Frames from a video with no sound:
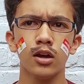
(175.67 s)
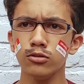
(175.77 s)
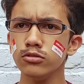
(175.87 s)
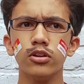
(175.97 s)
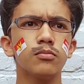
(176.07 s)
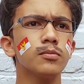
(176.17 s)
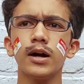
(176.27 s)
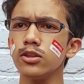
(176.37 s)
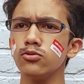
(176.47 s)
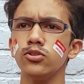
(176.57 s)
Udin
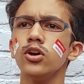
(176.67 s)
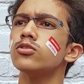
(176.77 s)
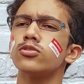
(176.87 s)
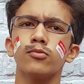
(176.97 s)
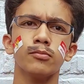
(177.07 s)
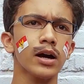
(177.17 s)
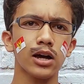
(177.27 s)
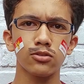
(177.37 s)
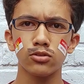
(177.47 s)
membantu Gio untuk memakan